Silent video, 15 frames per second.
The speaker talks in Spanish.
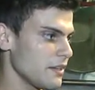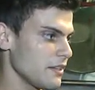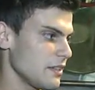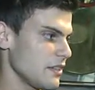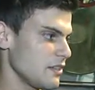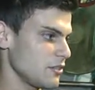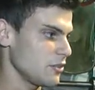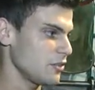
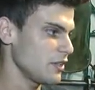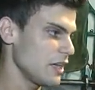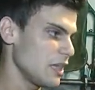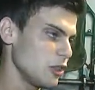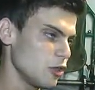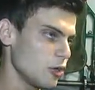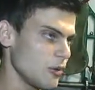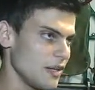y son
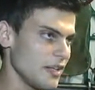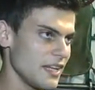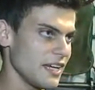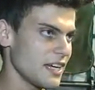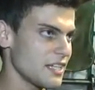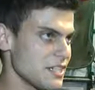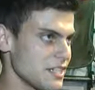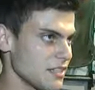el doble de
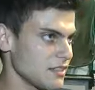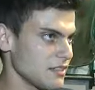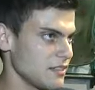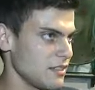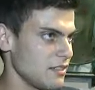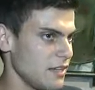anchas,